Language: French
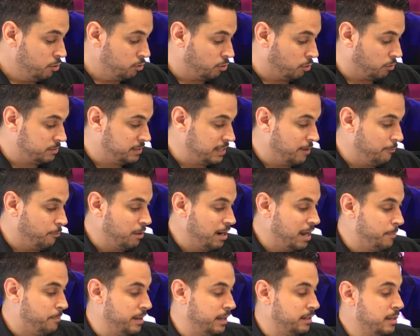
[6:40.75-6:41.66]
Donc, ça vaut
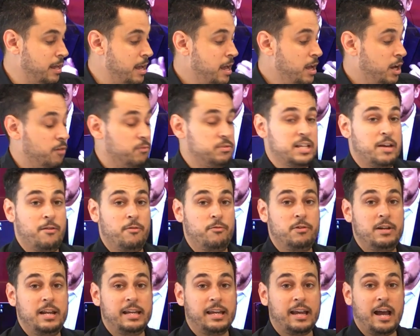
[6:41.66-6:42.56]
la peine. Vous avez
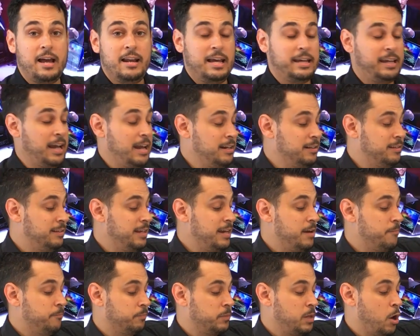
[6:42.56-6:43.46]
vu l'écran, la qualité?